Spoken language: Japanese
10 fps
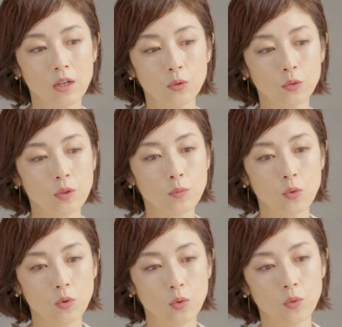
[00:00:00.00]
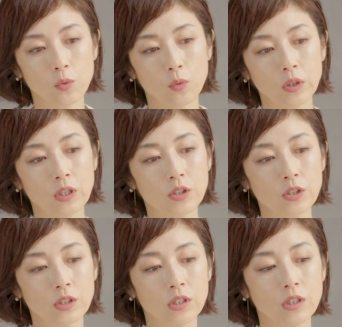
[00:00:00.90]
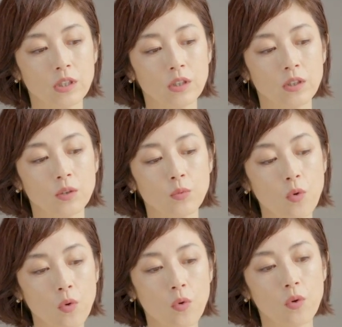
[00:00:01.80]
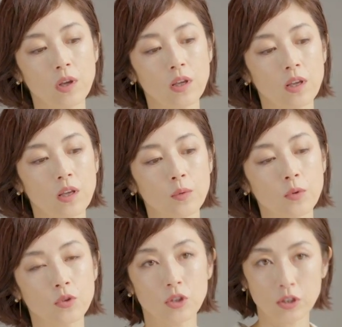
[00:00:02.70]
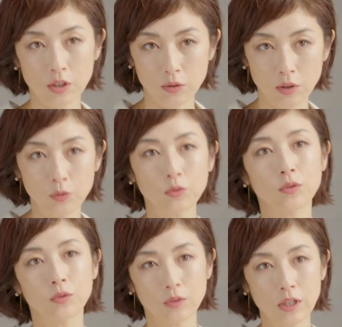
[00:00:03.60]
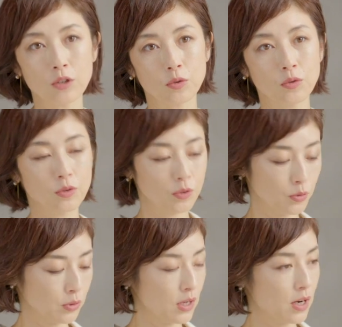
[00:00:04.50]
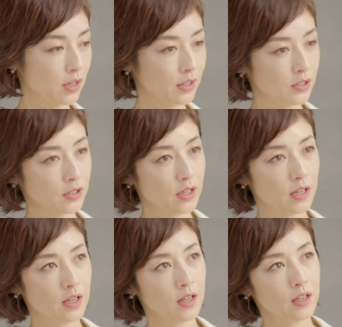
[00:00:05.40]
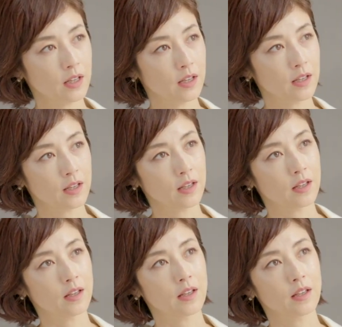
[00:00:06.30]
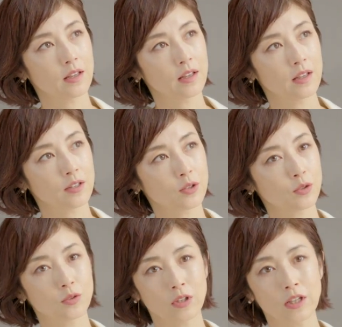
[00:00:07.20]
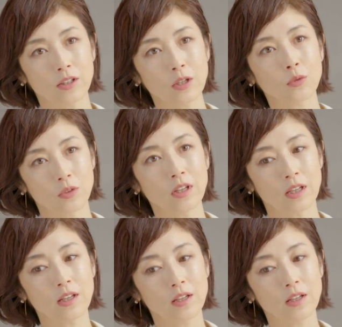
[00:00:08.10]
とても私を、えー、フューチャーしてくれるというかそういうような形で、えー、進んでいったので。